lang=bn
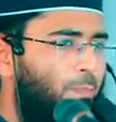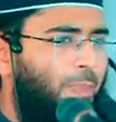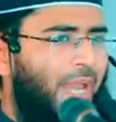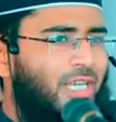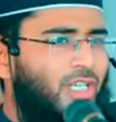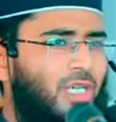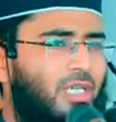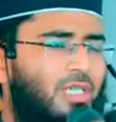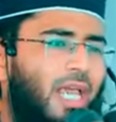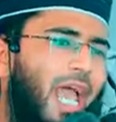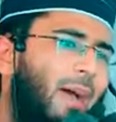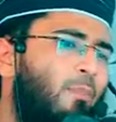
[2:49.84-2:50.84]
পেশেন্ট
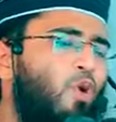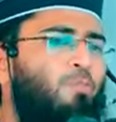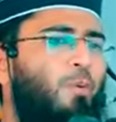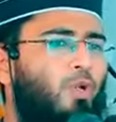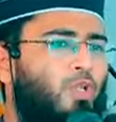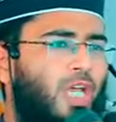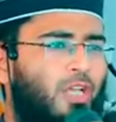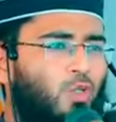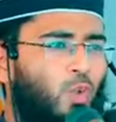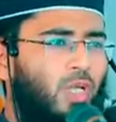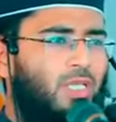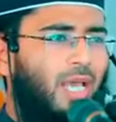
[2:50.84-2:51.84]
এমন পর্যায়ে
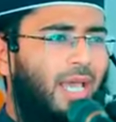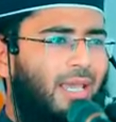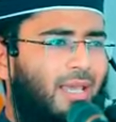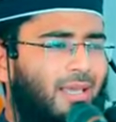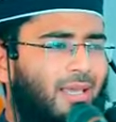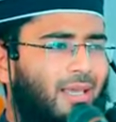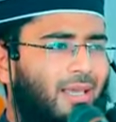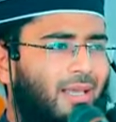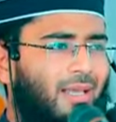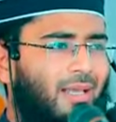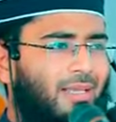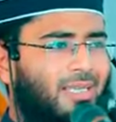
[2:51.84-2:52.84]
চলে যায়
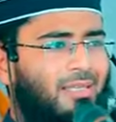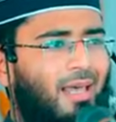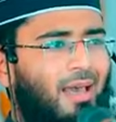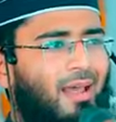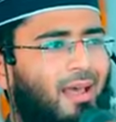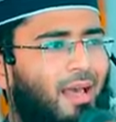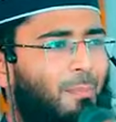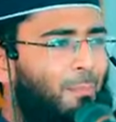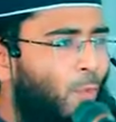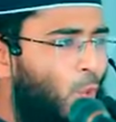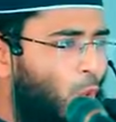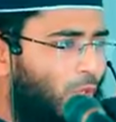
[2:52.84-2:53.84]
যে তারা
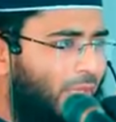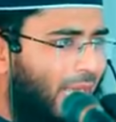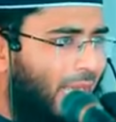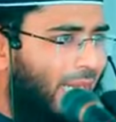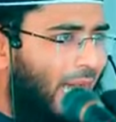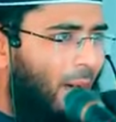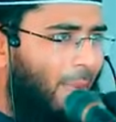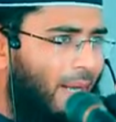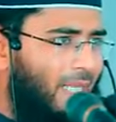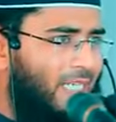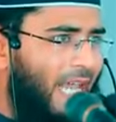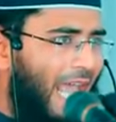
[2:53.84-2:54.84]
মুখ দিয়ে খাবার
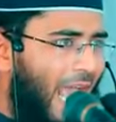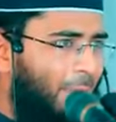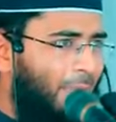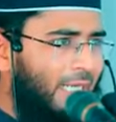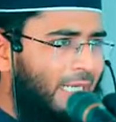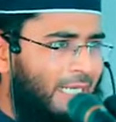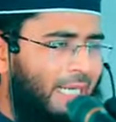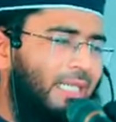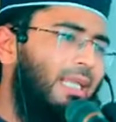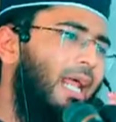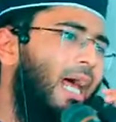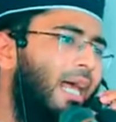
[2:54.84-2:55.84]
যে অ্যাবিলিটি এটা
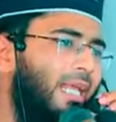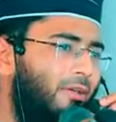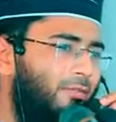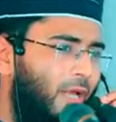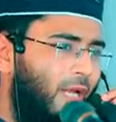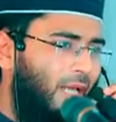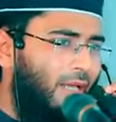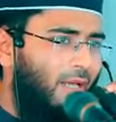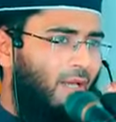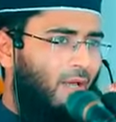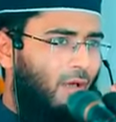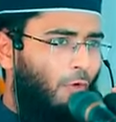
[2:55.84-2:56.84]
তারা হারিয়ে ফেলে
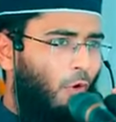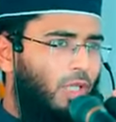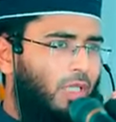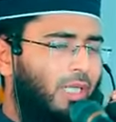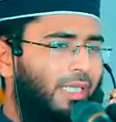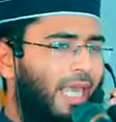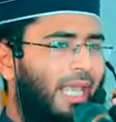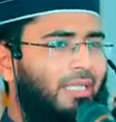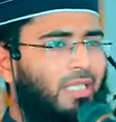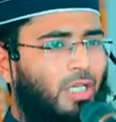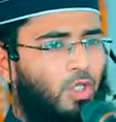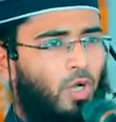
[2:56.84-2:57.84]
ফলে তাদেরকে
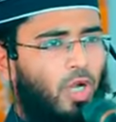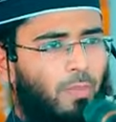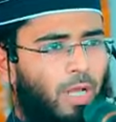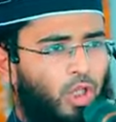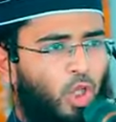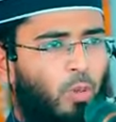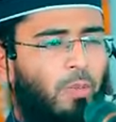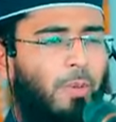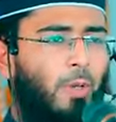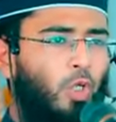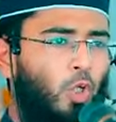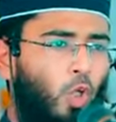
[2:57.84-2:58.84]
ইঞ্জেকশনের মাধ্যমে
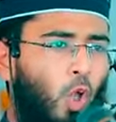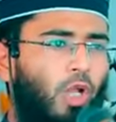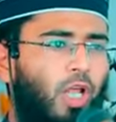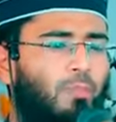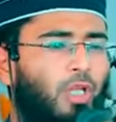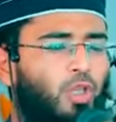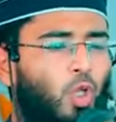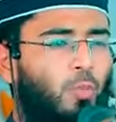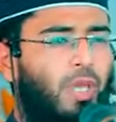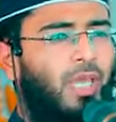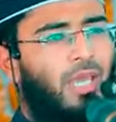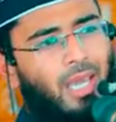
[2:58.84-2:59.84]
বিভিন্ন নলের
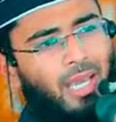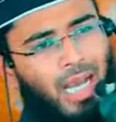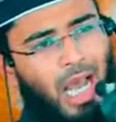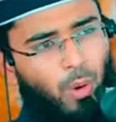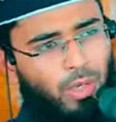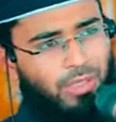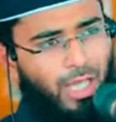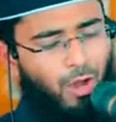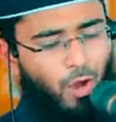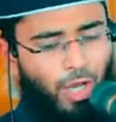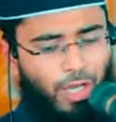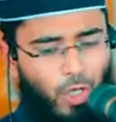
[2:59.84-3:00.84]
মাধ্যমে খাবার
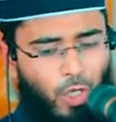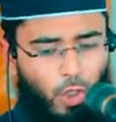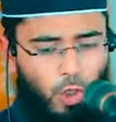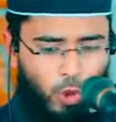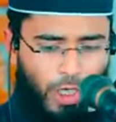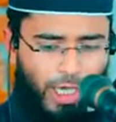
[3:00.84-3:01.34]
দেওয়া হয় সো